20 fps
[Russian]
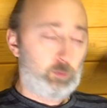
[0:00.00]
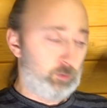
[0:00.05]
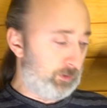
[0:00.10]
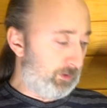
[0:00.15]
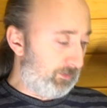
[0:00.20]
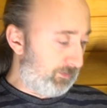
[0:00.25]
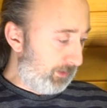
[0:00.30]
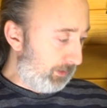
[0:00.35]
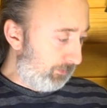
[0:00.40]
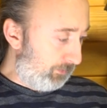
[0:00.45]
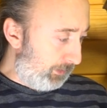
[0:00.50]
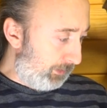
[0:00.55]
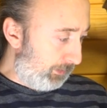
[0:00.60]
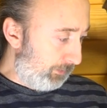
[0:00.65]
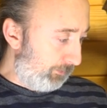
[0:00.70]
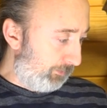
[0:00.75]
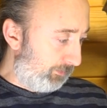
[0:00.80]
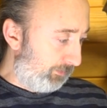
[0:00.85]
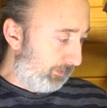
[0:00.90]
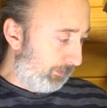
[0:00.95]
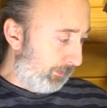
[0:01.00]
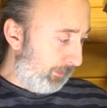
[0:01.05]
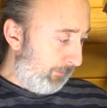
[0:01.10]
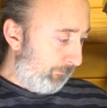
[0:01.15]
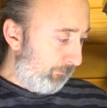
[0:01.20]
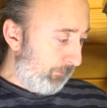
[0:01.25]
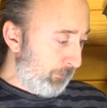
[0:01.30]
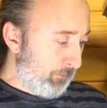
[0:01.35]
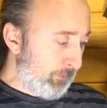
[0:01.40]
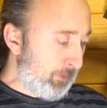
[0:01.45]
удостоверился
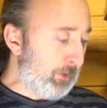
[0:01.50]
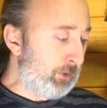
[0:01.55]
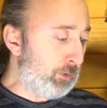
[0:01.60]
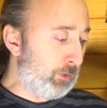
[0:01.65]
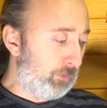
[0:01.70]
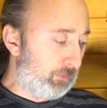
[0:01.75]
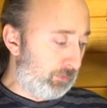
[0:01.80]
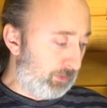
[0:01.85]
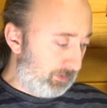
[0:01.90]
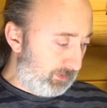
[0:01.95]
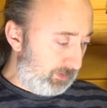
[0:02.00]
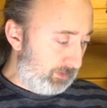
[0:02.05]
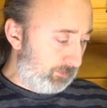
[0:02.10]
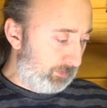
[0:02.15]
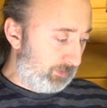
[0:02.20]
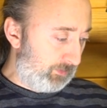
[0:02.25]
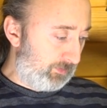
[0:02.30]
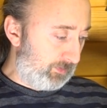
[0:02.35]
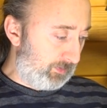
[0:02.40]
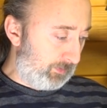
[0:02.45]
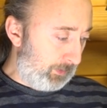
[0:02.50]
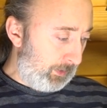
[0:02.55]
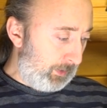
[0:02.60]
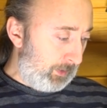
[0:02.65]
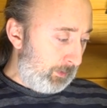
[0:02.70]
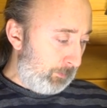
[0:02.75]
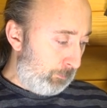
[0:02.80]
в ее эффективности –